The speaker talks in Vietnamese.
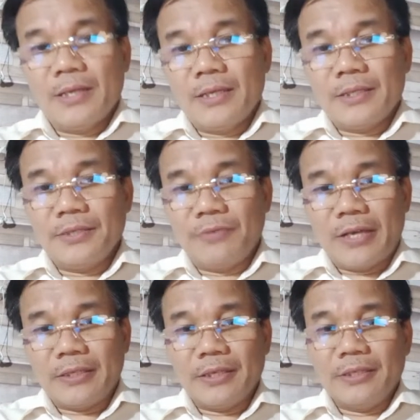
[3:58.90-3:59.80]
Như
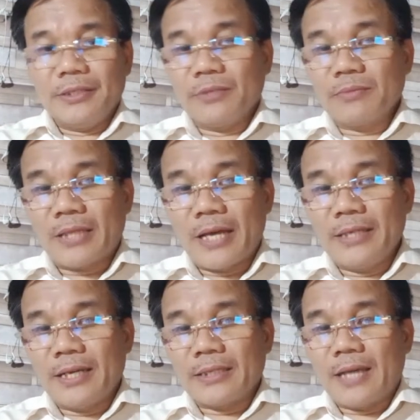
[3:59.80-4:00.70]
vậy thì chúng ta thấy
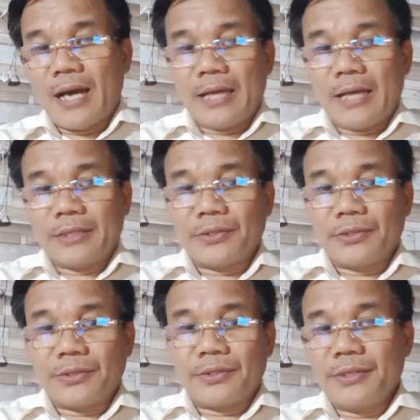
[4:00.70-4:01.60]
rằng à,
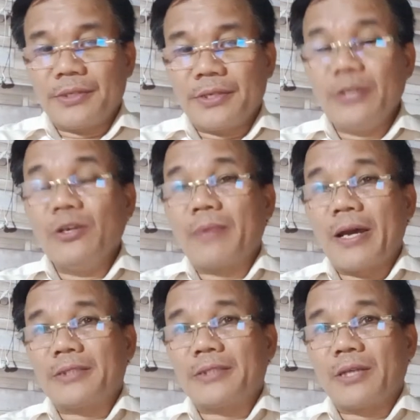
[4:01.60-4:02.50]
đến hôm
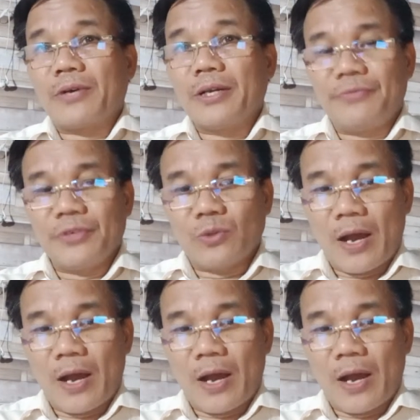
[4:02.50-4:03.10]
nay sau khi phiên tòa